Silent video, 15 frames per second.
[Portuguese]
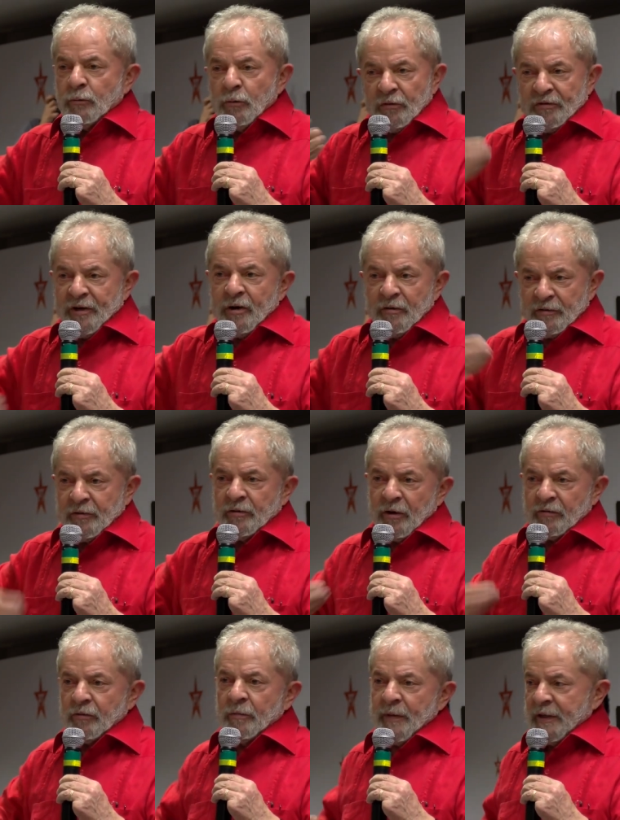dos erros que
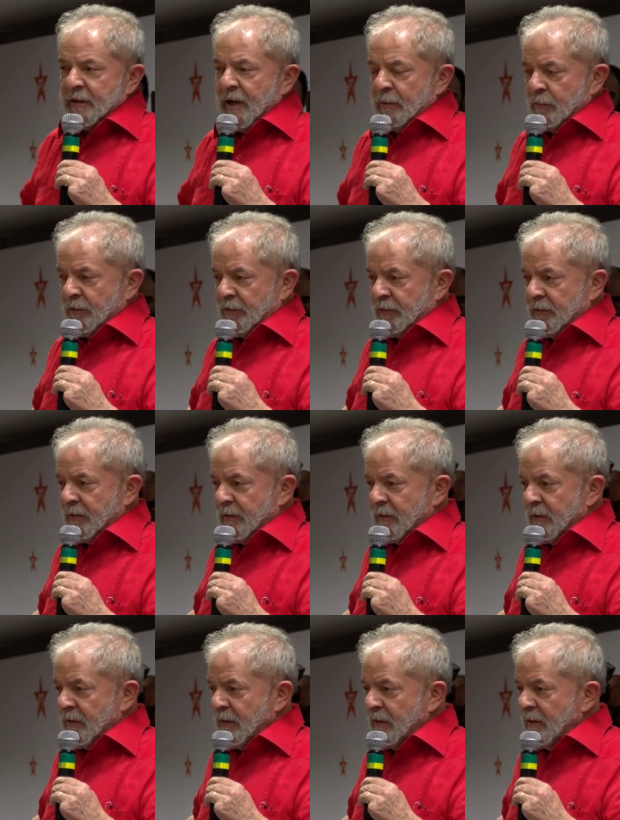nós cometemos.
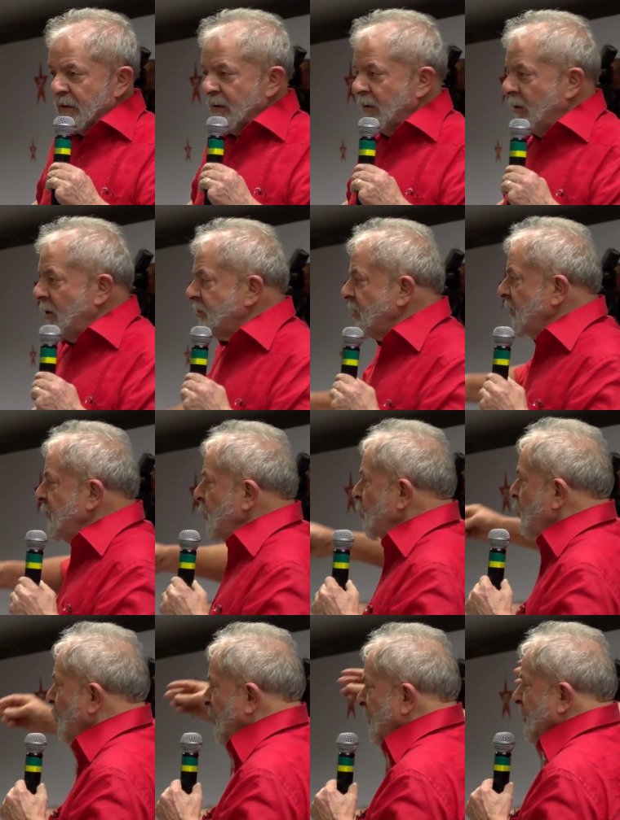Ontem eu vi o
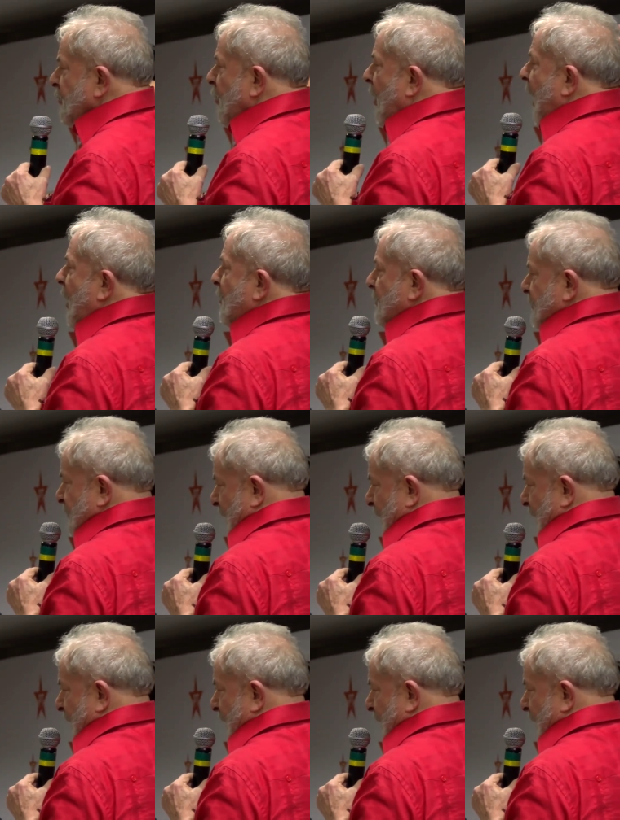Corinthians jogar com o